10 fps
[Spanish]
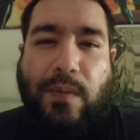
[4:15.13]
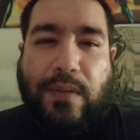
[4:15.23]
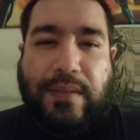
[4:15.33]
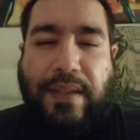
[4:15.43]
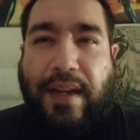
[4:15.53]

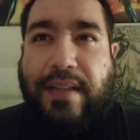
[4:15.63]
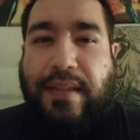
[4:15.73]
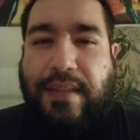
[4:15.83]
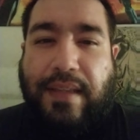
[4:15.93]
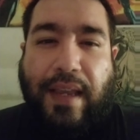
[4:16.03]
cuando estaban en
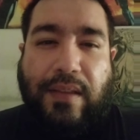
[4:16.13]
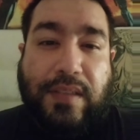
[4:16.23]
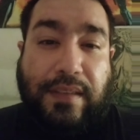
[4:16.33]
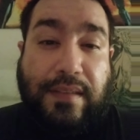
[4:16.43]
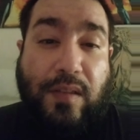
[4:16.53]

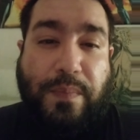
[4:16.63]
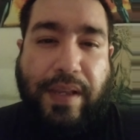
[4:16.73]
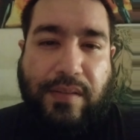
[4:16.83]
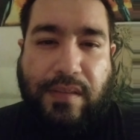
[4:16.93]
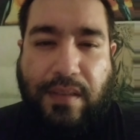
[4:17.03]
600, 700
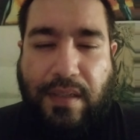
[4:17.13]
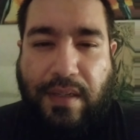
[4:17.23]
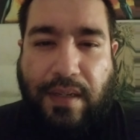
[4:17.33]
pesos